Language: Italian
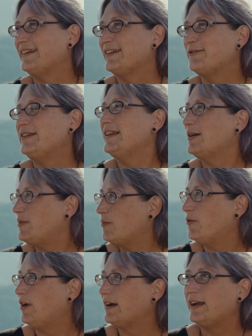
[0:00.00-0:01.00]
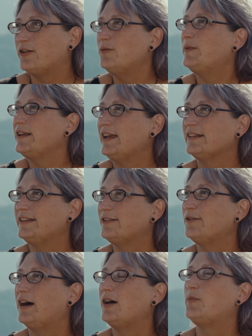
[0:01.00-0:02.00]
quindi li abbiamo anche accompagnati
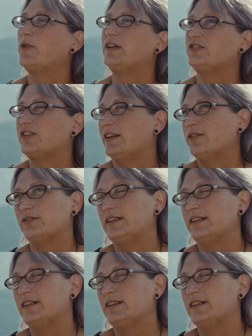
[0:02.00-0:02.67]
qua, poi c'erano